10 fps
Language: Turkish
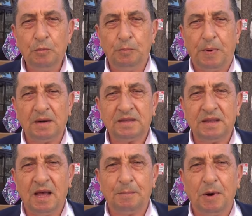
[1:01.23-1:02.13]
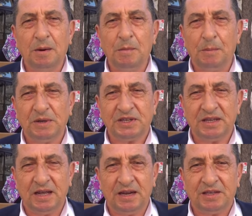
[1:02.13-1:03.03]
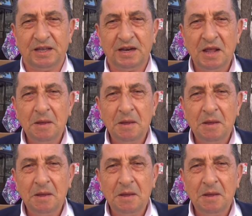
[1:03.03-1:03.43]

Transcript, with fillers: bu partide barınmaması gerekir.